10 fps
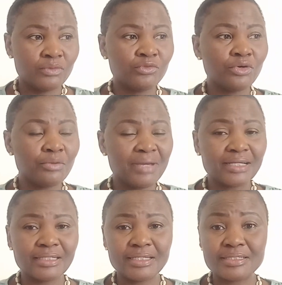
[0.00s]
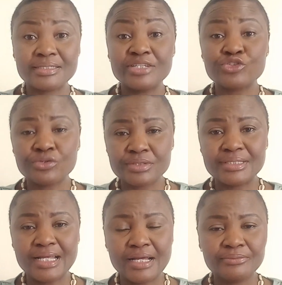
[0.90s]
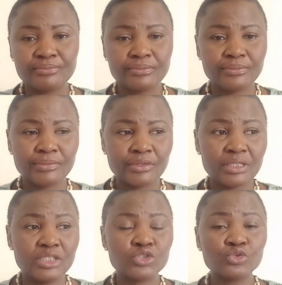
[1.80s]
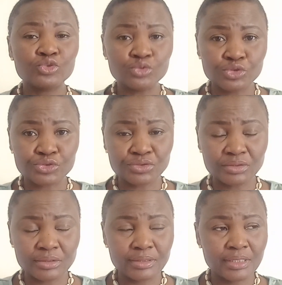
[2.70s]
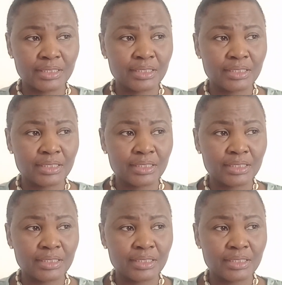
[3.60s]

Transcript: Vous remarquez que ces gens-là, ils ont toujours